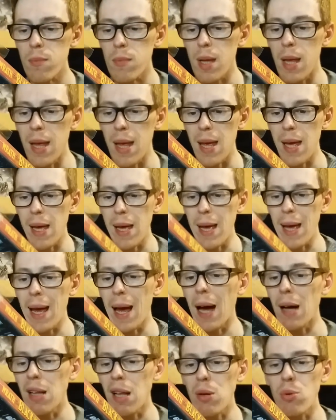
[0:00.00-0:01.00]
Eh, e
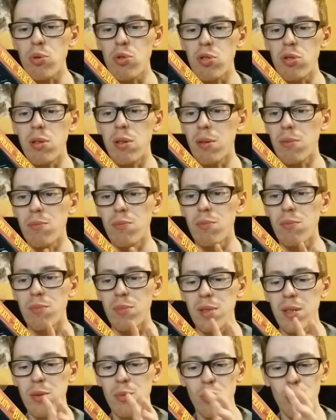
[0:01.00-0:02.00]
ha la,
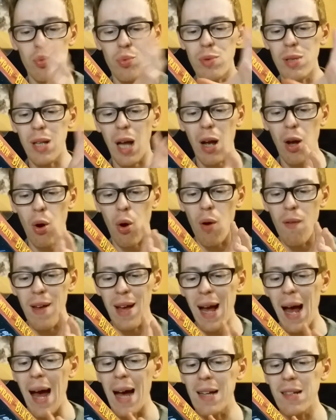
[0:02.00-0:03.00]
una cover
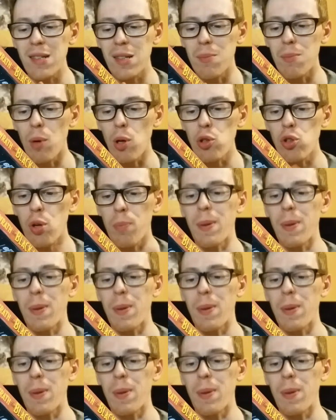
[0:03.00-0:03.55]
art molto